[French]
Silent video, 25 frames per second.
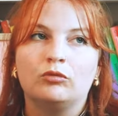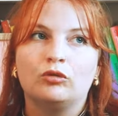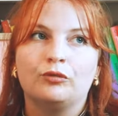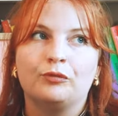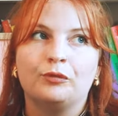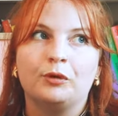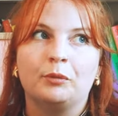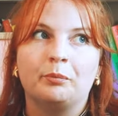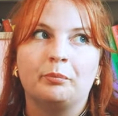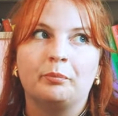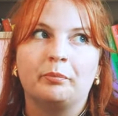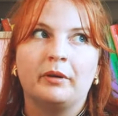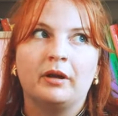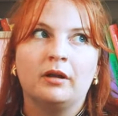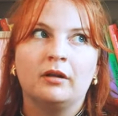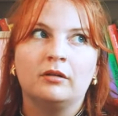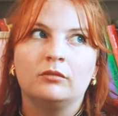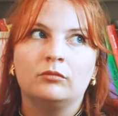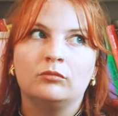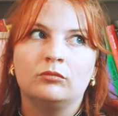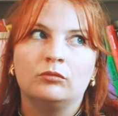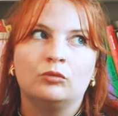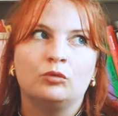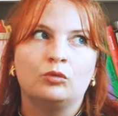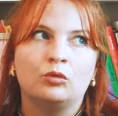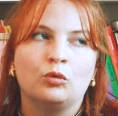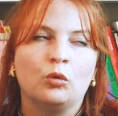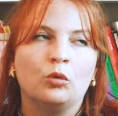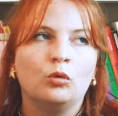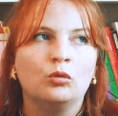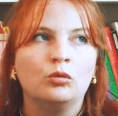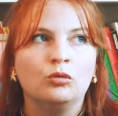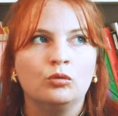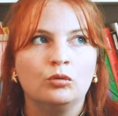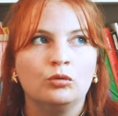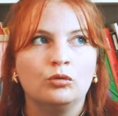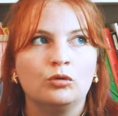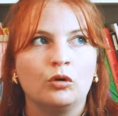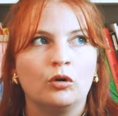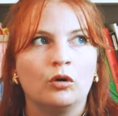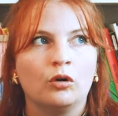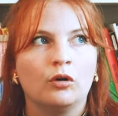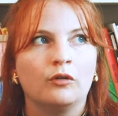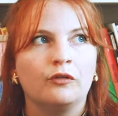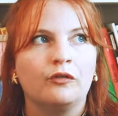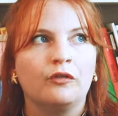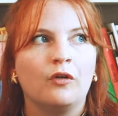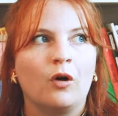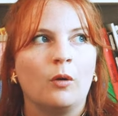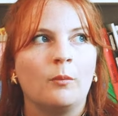Je fais pas trop d'autres
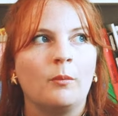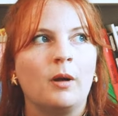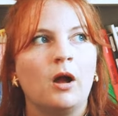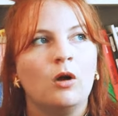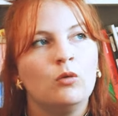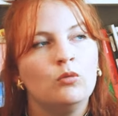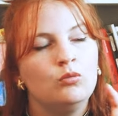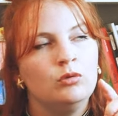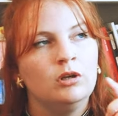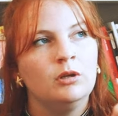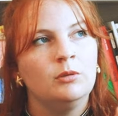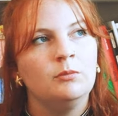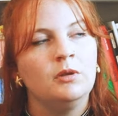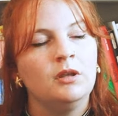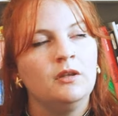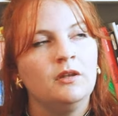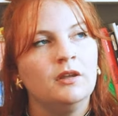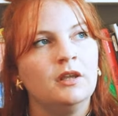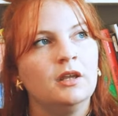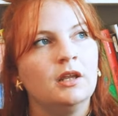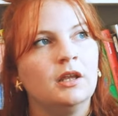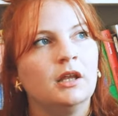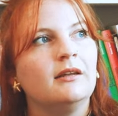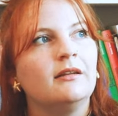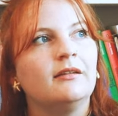euh, formats ou les mini.